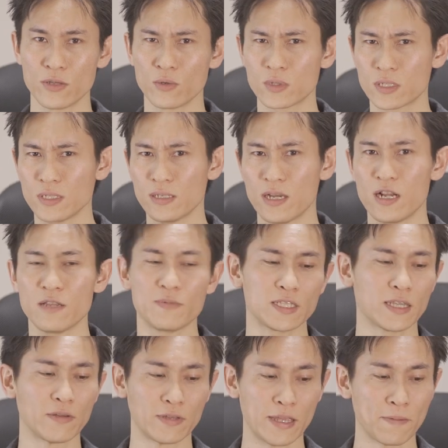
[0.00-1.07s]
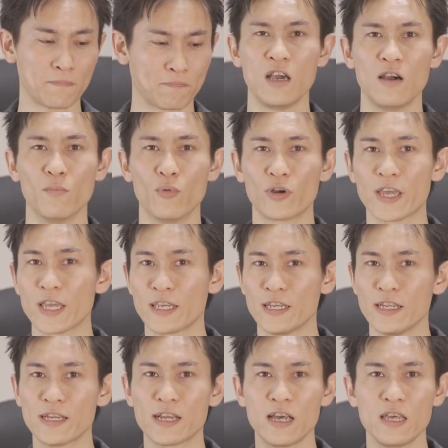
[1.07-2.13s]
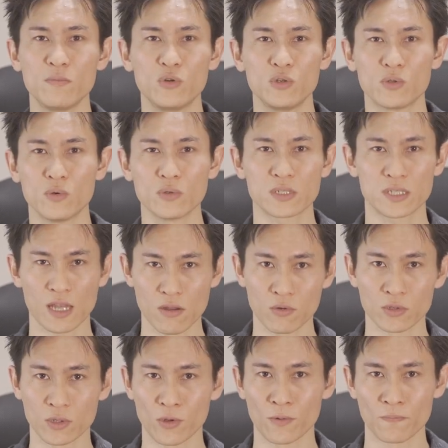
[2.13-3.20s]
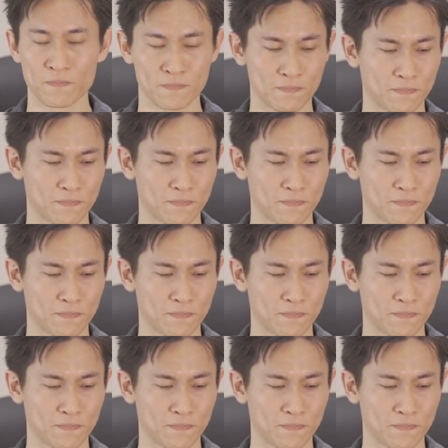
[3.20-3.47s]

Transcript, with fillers: 4つありましたよね。ボケ切り替えモードを使うこと、